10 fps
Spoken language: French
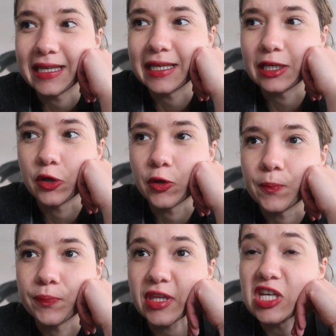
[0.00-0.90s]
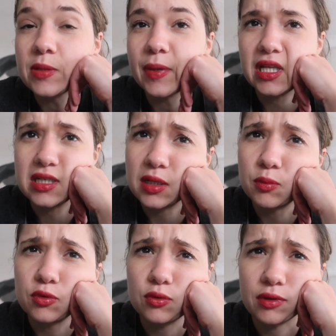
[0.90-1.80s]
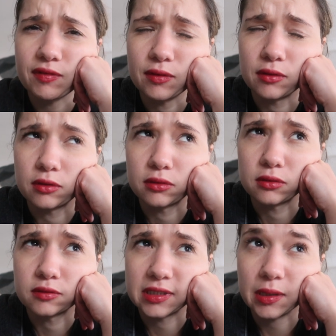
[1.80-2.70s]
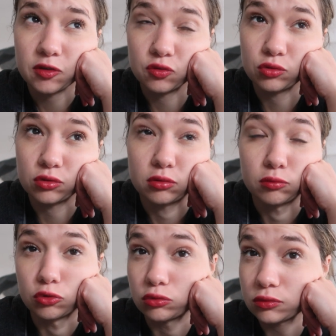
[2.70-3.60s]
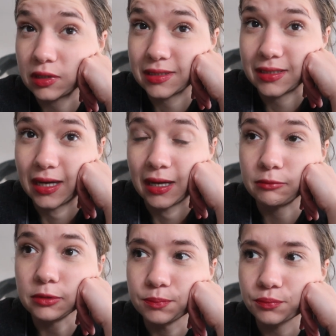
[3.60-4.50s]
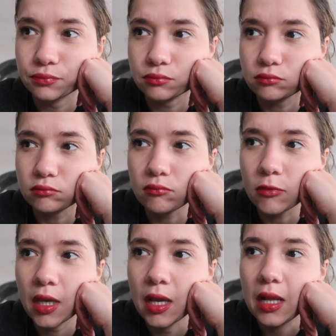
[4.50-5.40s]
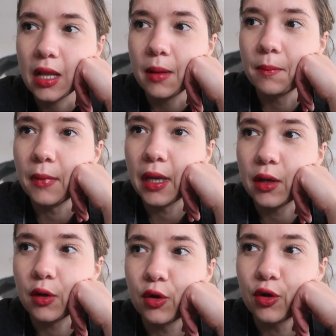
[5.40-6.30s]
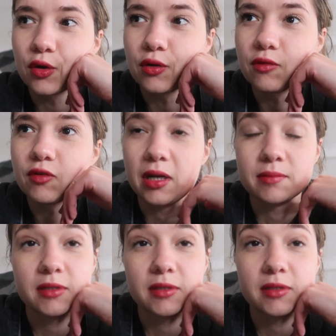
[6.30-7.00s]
Euh, et, j'ai partagé un peu euh, euh, ça sur mon compte Instagram. Mais voilà,